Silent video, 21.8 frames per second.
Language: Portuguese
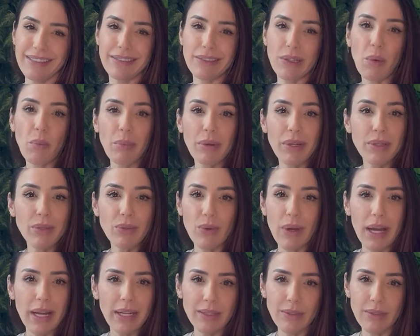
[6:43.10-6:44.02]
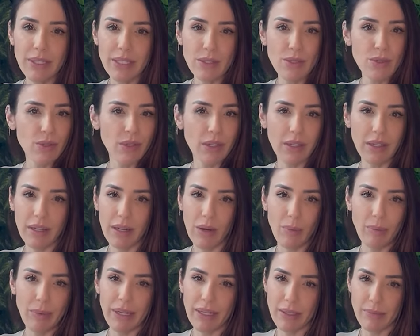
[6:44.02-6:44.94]
Então, perdoar não é só
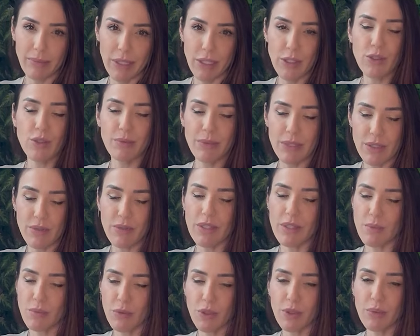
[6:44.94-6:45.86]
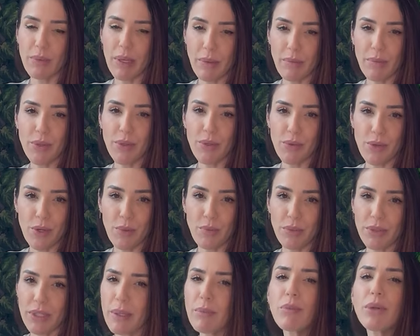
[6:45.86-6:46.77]
acalmar a mente, mas faz muito bem para o
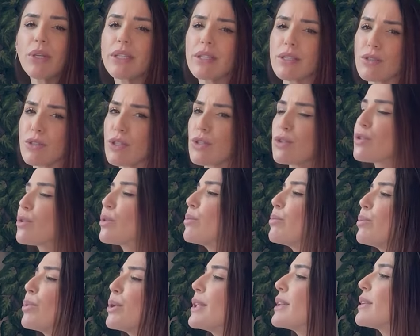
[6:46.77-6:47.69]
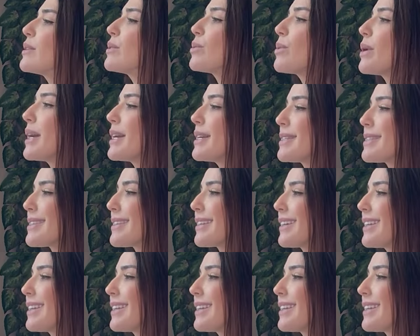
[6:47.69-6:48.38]
corpo. Tem muita gente com muita doença